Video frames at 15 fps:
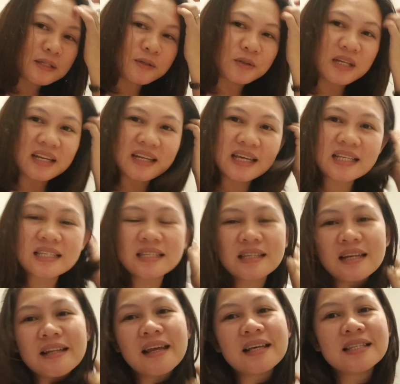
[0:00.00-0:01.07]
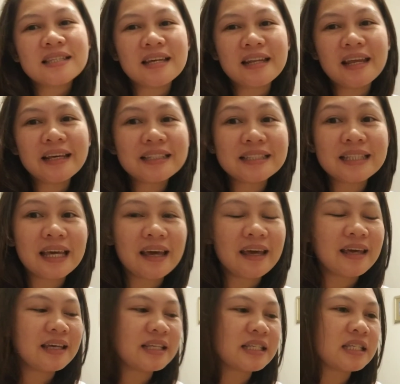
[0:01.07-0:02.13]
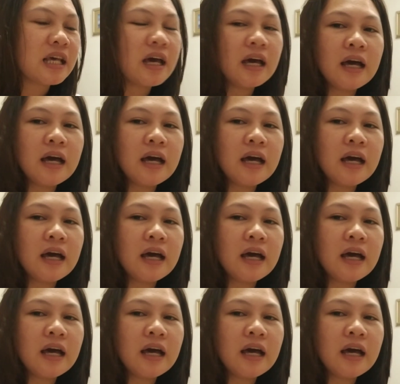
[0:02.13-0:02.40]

So the next the next the next day is